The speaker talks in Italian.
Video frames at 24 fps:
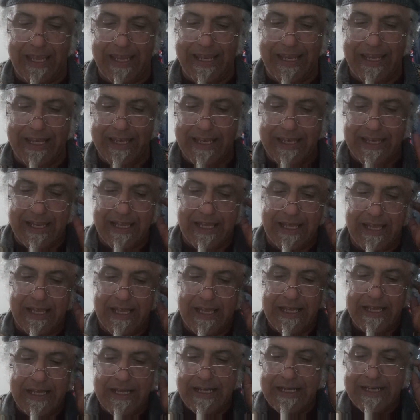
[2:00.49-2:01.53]

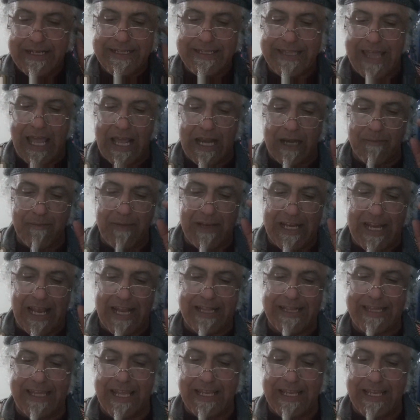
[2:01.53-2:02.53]
il termine